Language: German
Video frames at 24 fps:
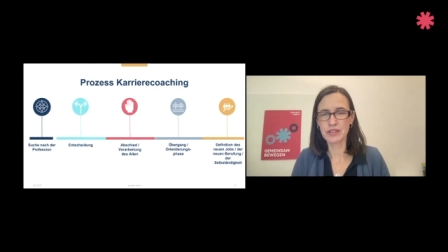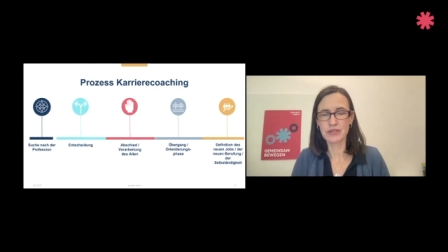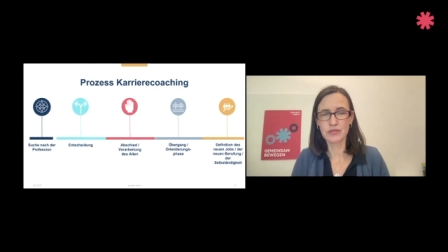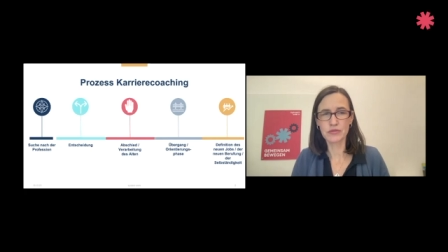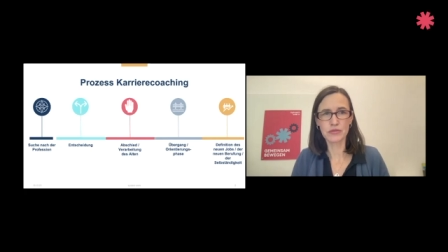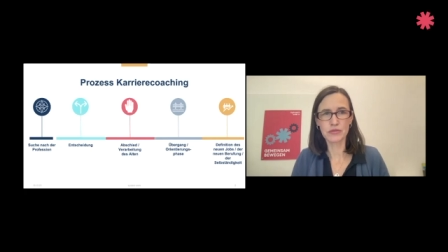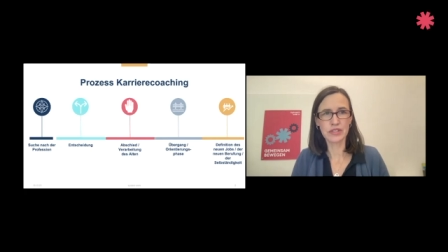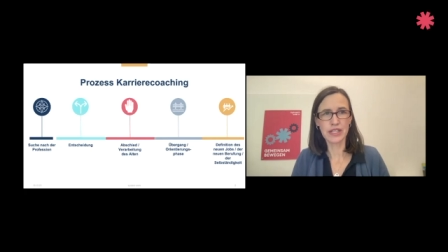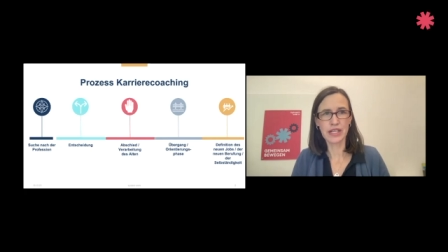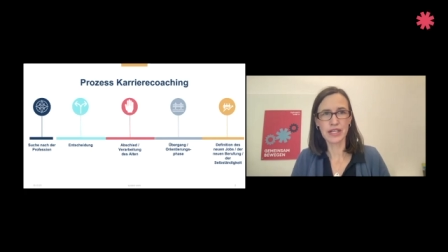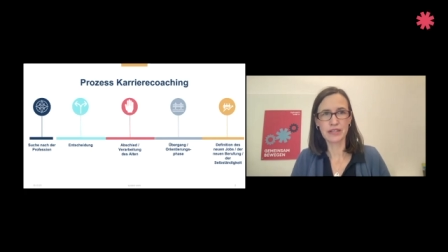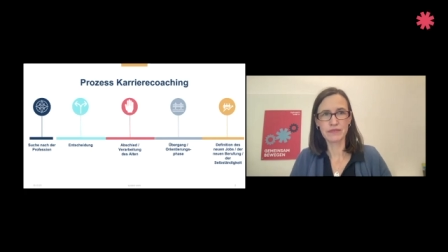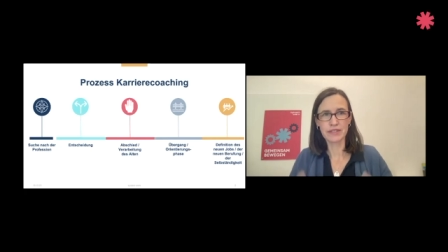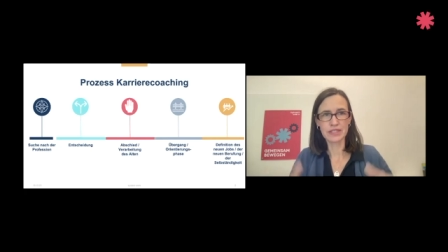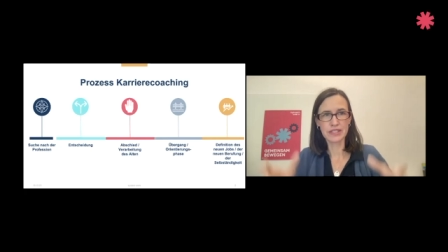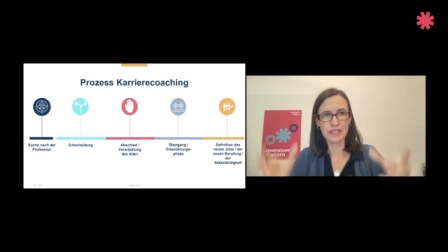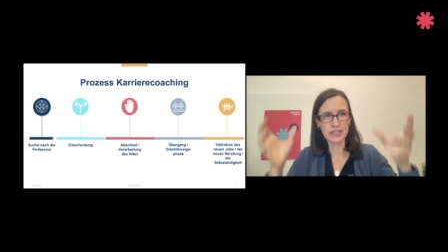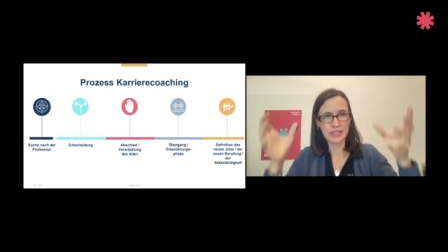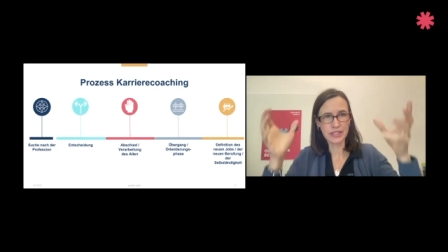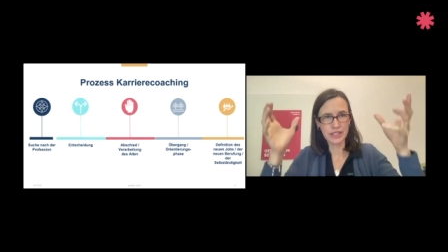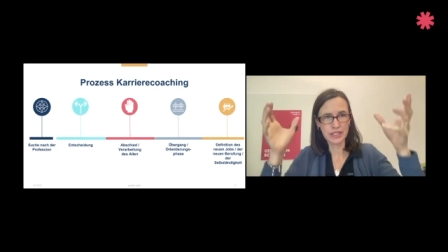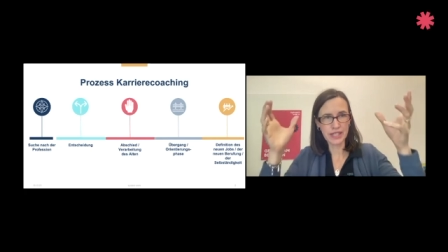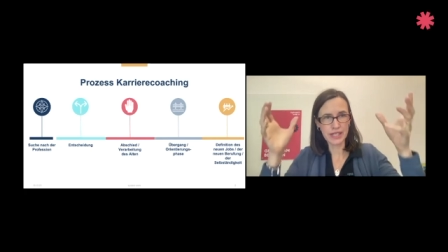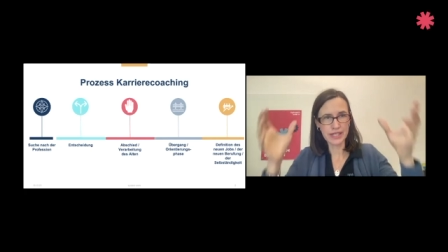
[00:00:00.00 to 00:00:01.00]
zu sagen, was
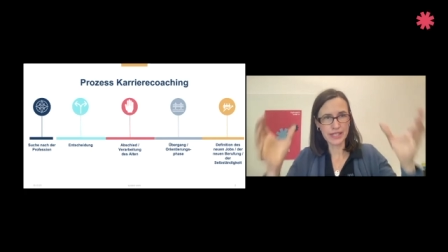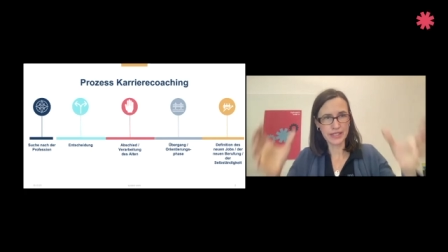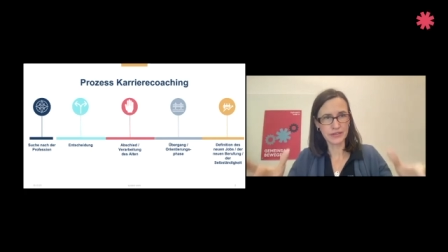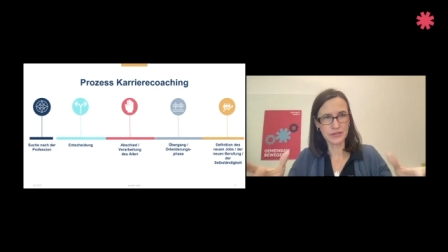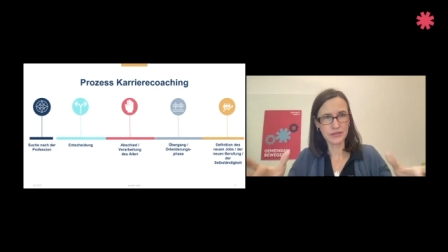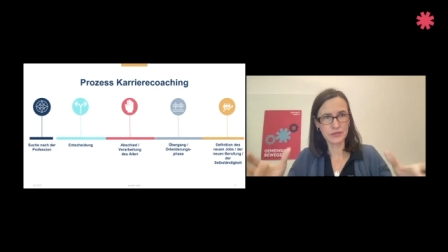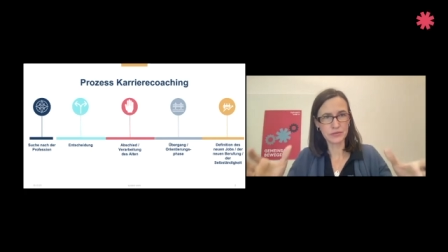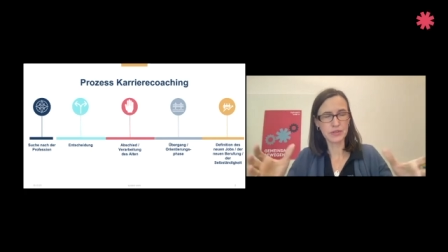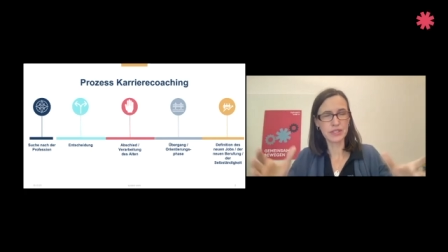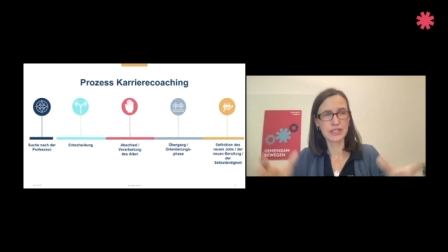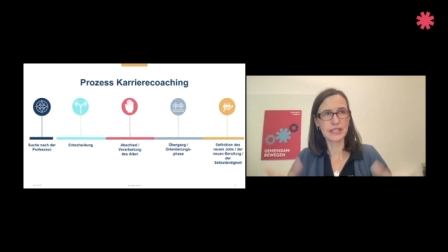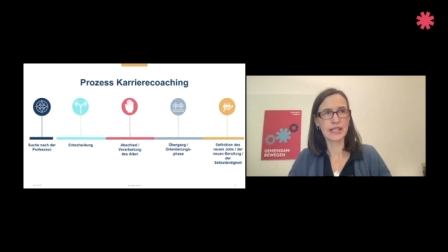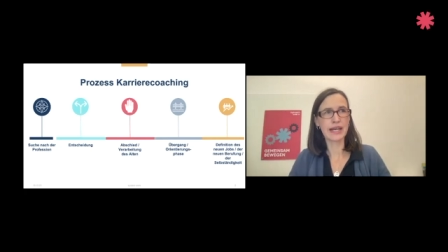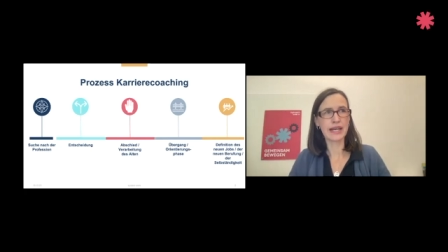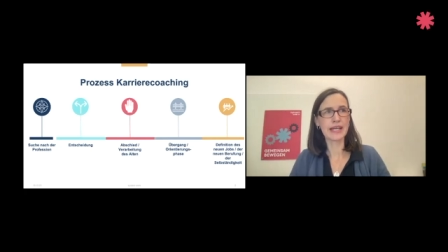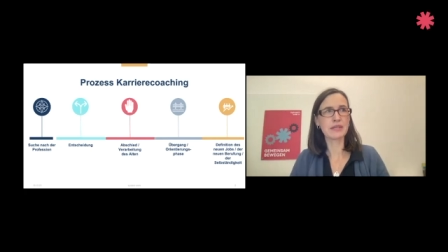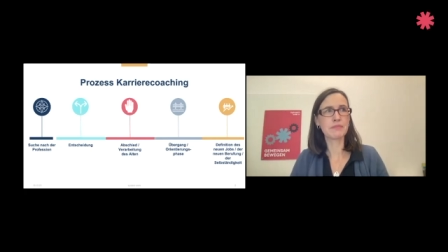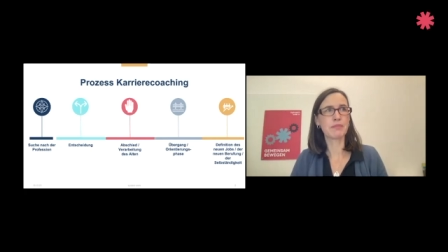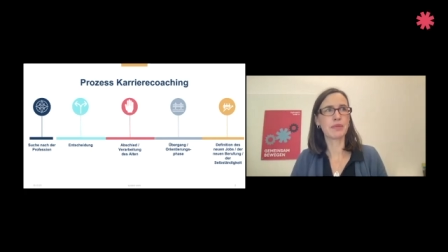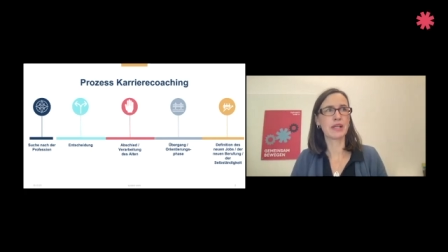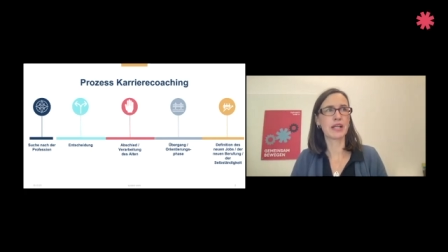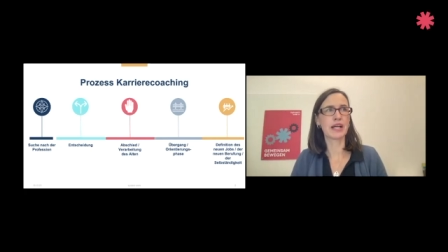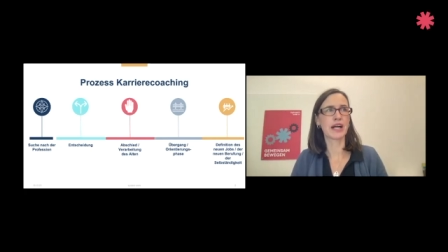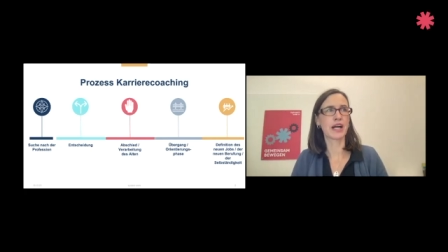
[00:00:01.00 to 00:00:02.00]
sind denn eigentlich so die
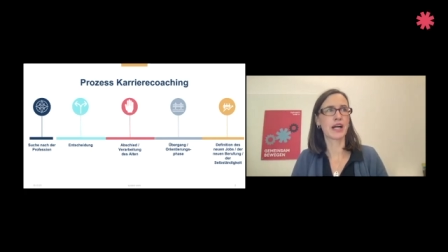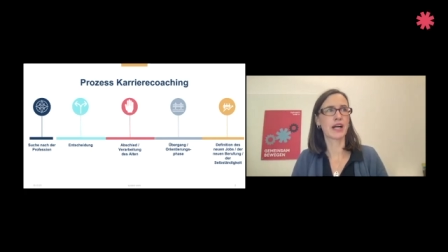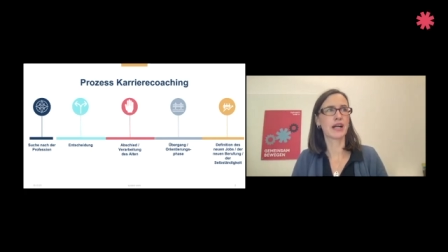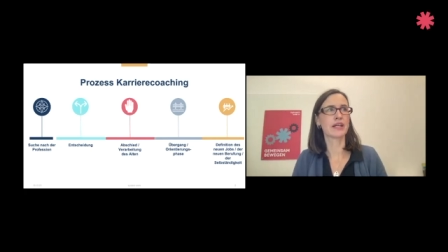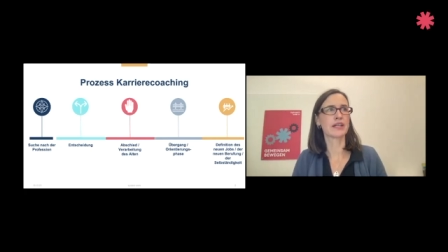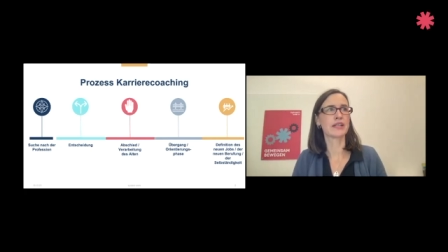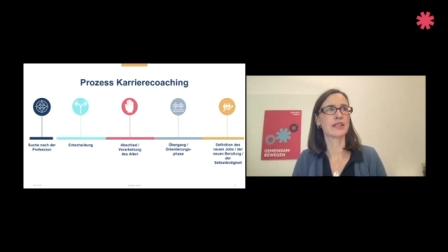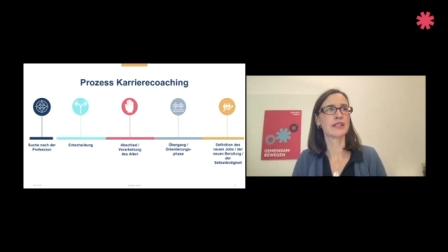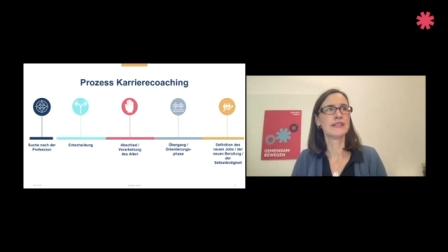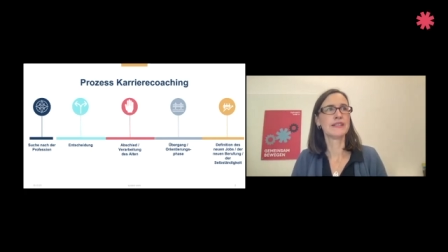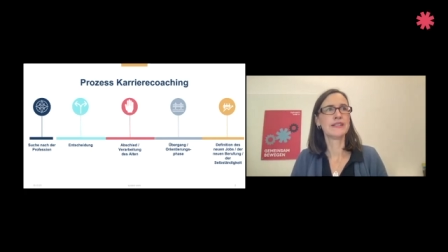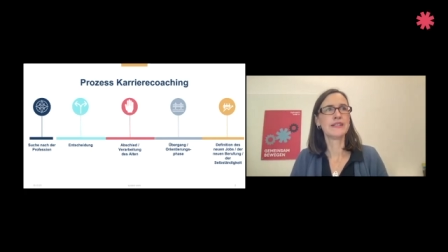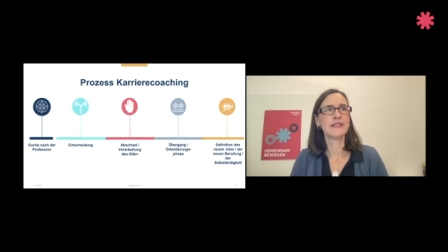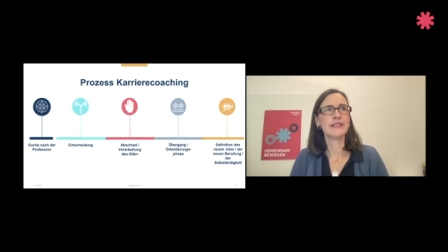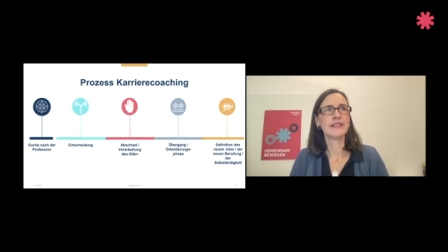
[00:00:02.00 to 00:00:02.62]
Leitplanken,